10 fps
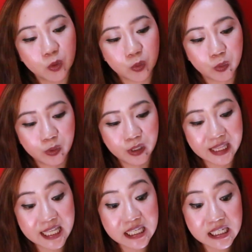2.
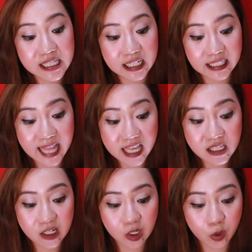This is the
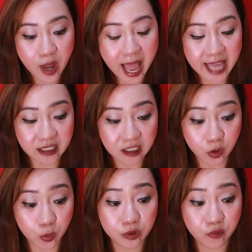Glass Glow
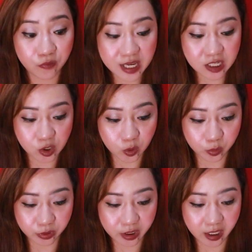Antidote Face
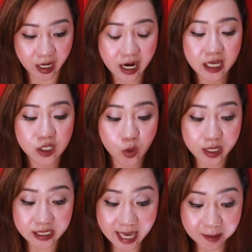Toner. So,
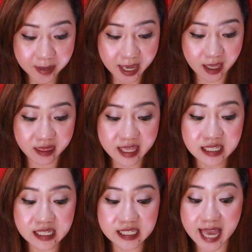ang sabi,
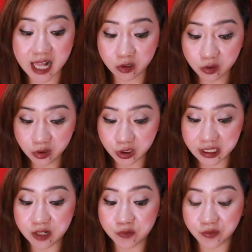this is alcohol
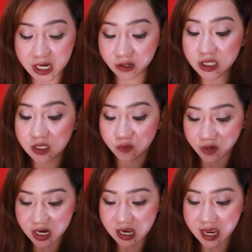and
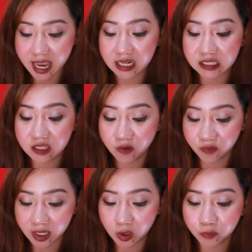fragrance-free and is
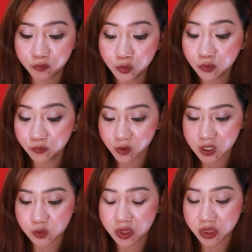developed full
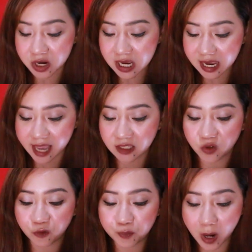force with three kinds
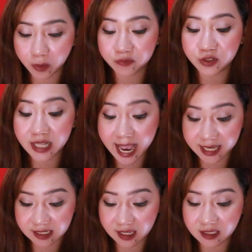of powerful
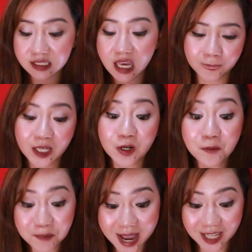acids
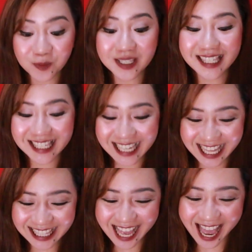combined with
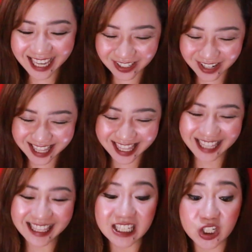skin
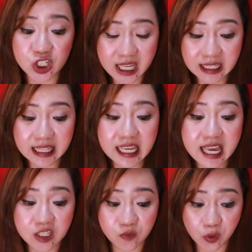hydrating that gently
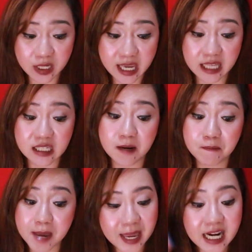exfoliates and
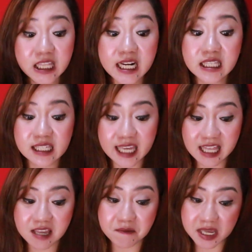penetrates
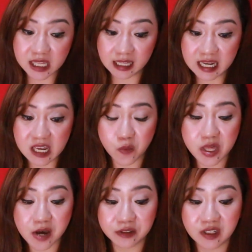skin immediately
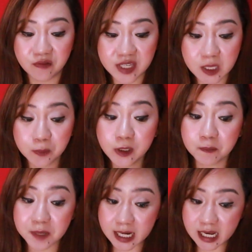without the visible
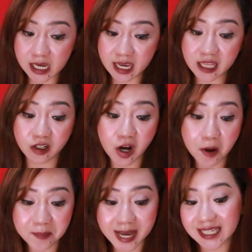peeling and
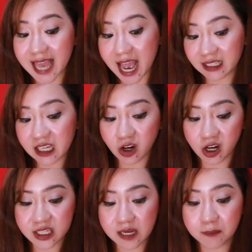combats
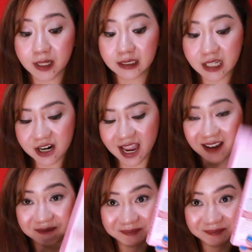acne-causing bacteria